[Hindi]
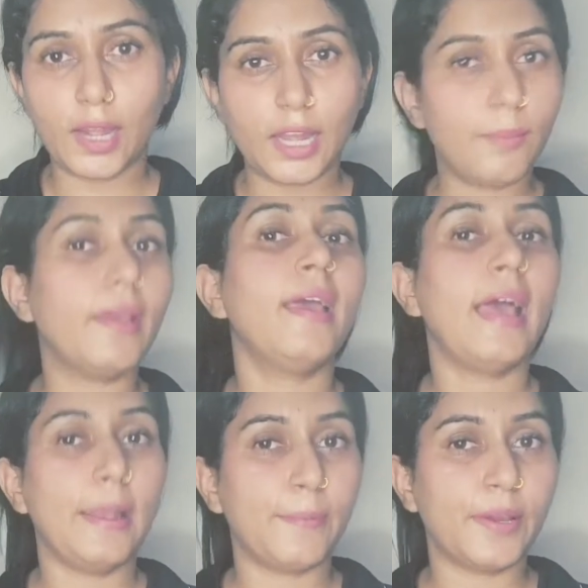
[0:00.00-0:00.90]
करने में
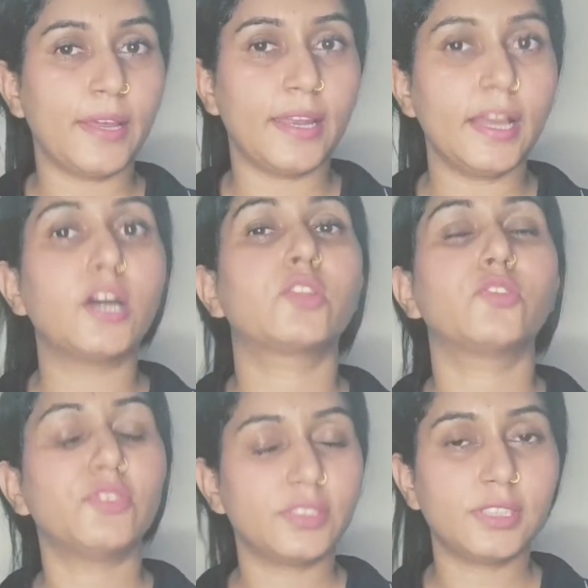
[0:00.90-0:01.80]
हेल्प करेगा तो
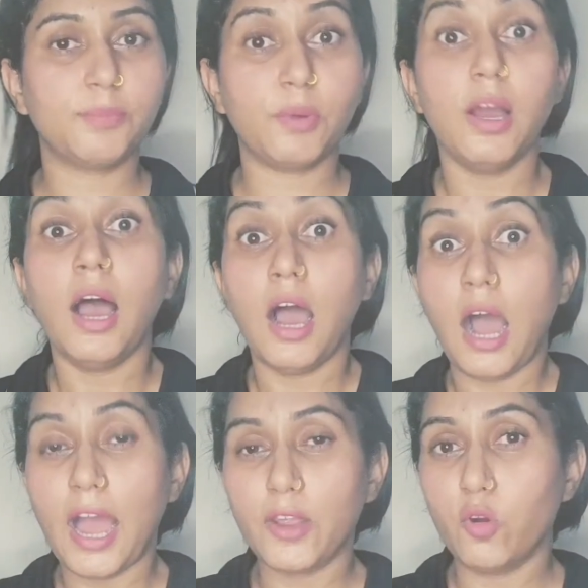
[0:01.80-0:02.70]
फर्स्ट
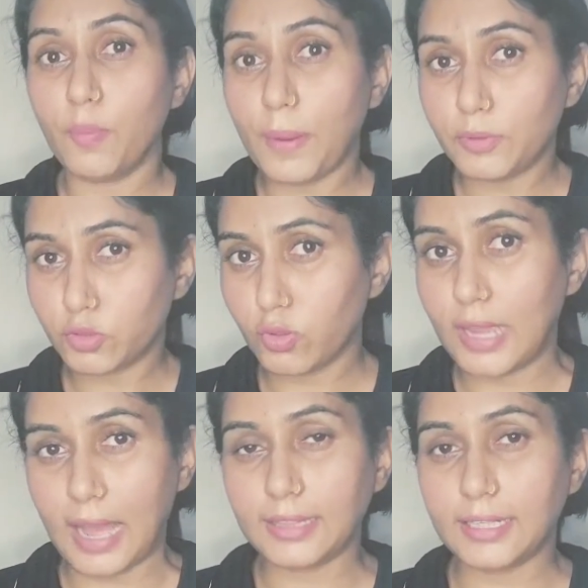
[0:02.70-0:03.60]
सिर्फ आई होप आप इसको
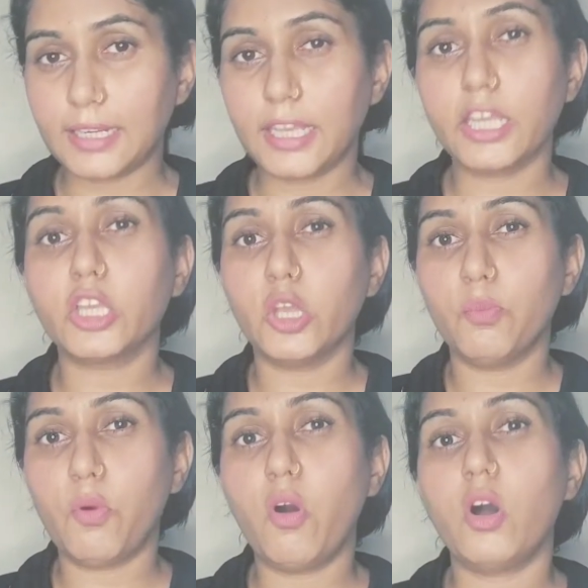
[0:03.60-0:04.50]
याद रखेंगे कि
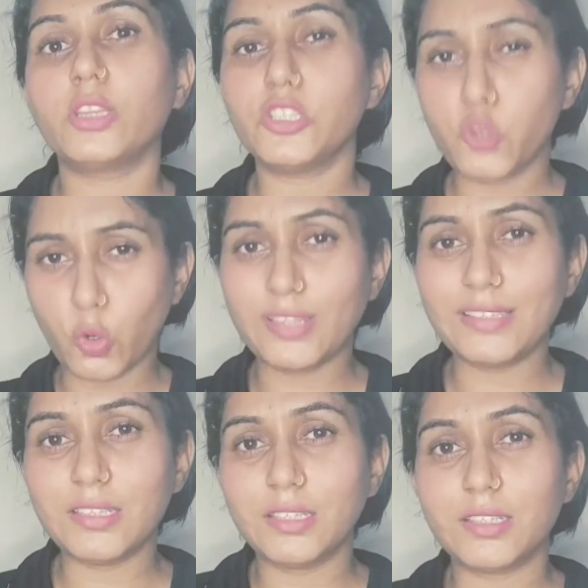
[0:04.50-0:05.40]
बहुत ही छोटी
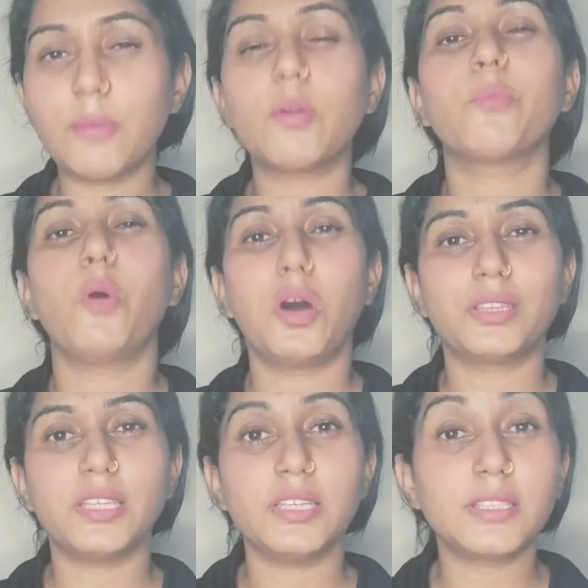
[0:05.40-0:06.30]
सी चीज़ है पर
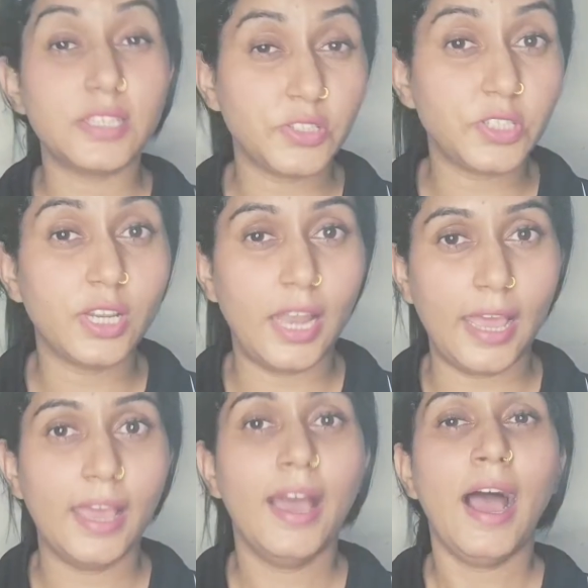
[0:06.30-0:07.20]
बहुत ही इसेंशियल
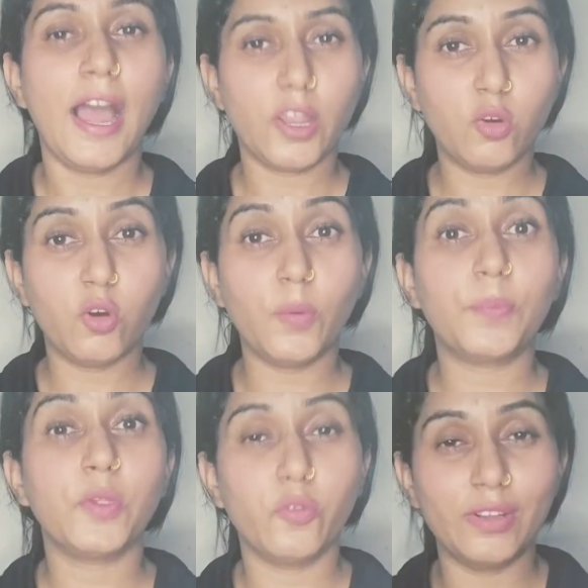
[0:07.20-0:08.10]
है आई
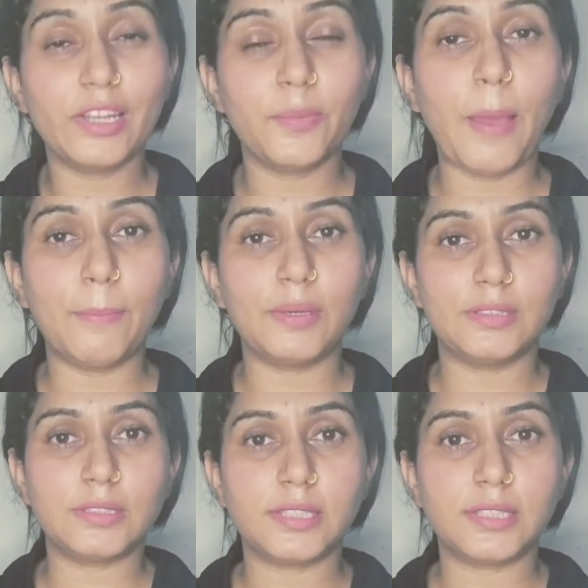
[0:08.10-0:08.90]
होप यू विल रिमेंबर दिस